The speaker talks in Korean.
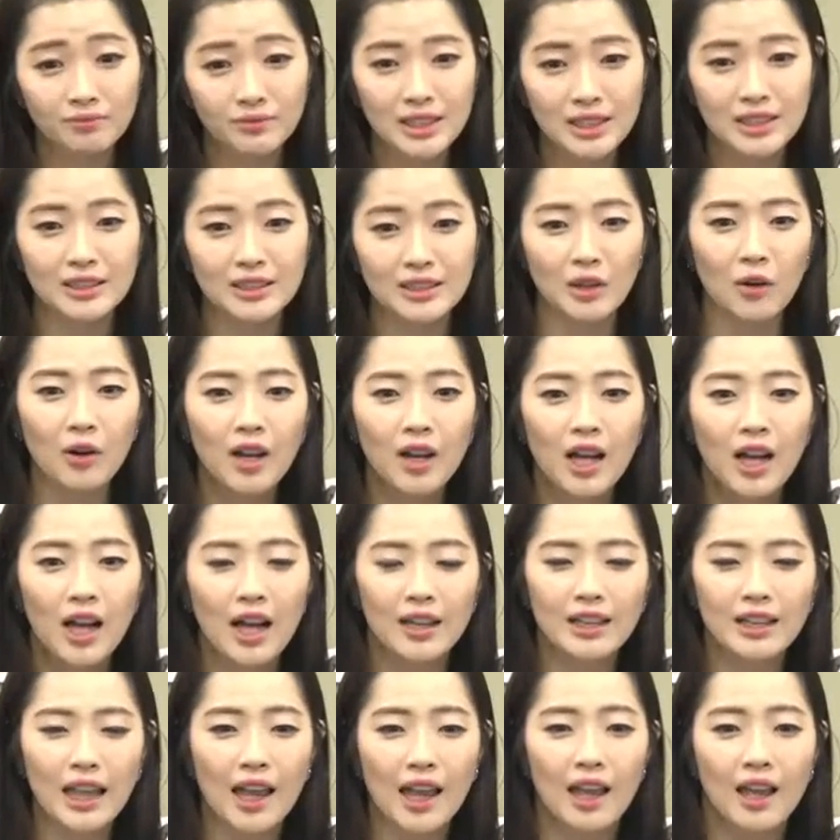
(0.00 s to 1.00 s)
인정?
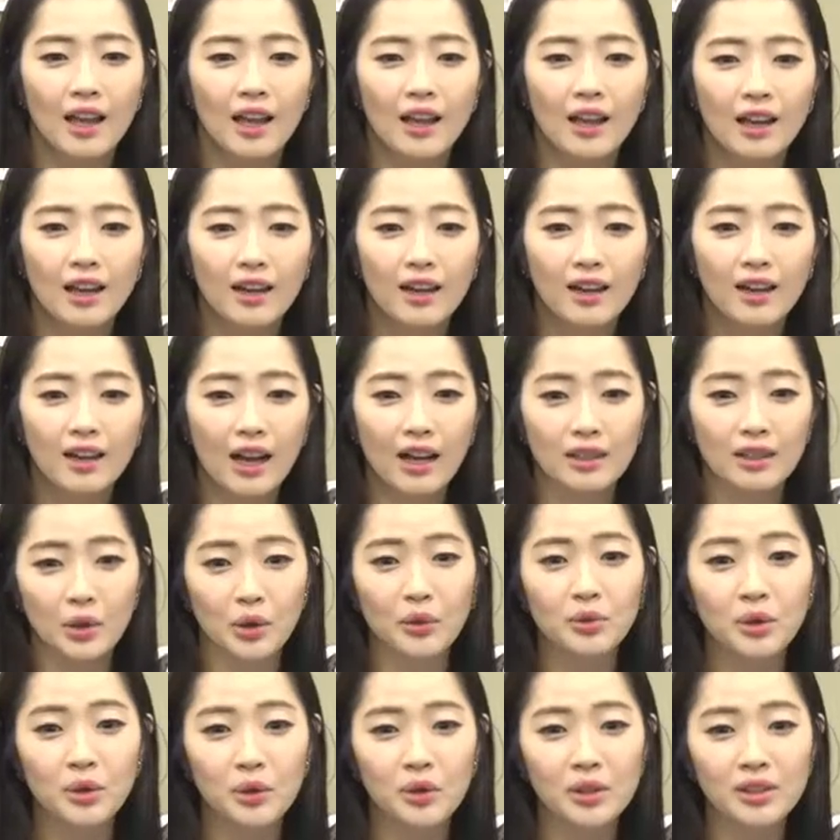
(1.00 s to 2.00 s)
근데 아
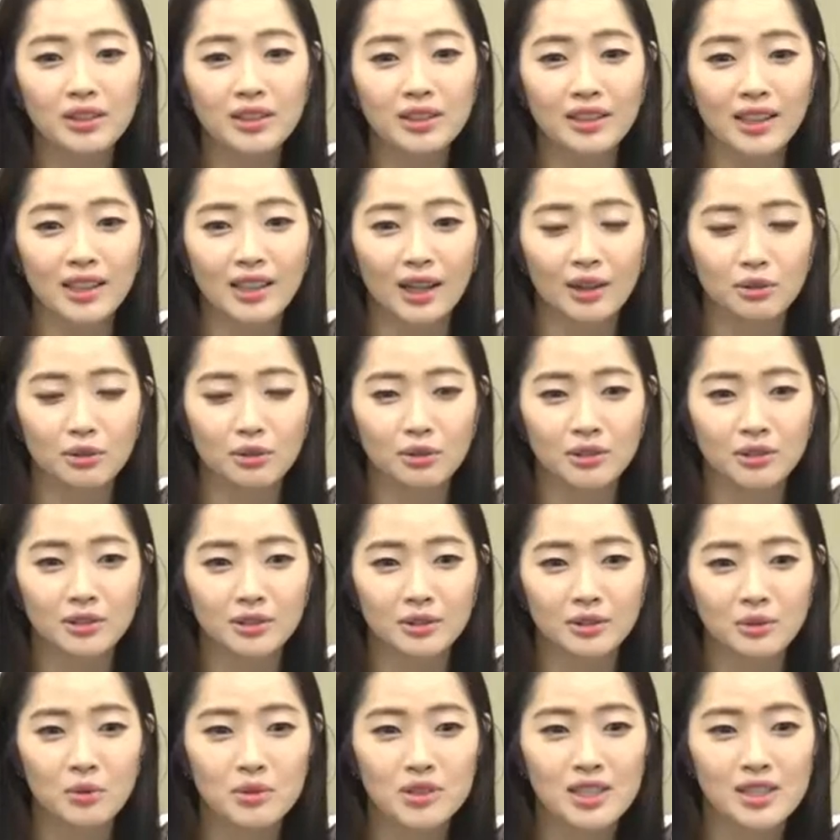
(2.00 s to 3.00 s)
전교
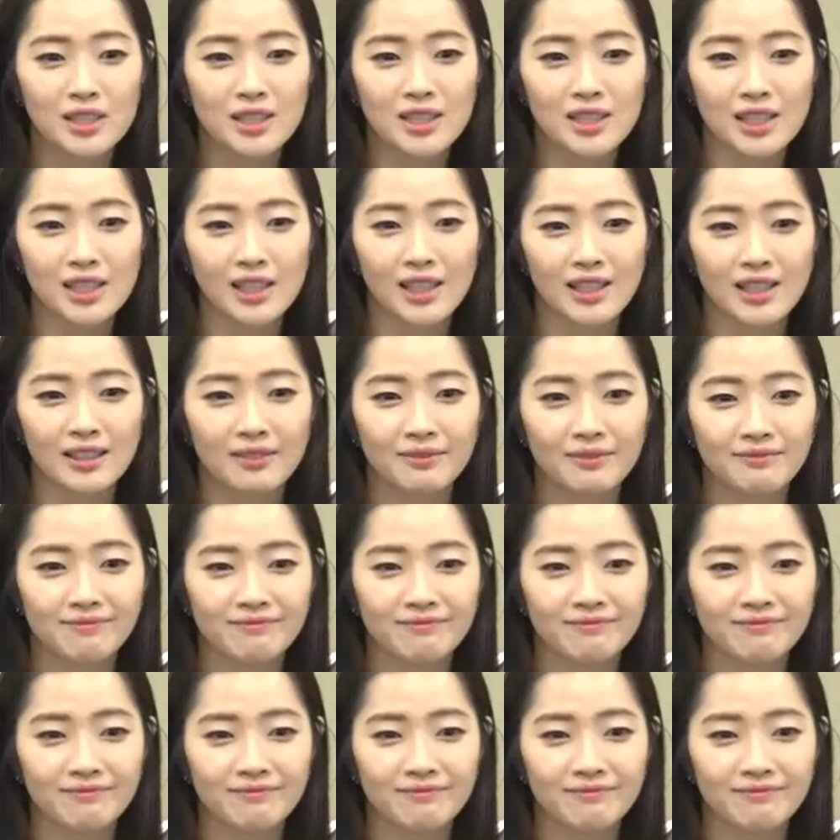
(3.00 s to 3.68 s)
1등이라고? 077?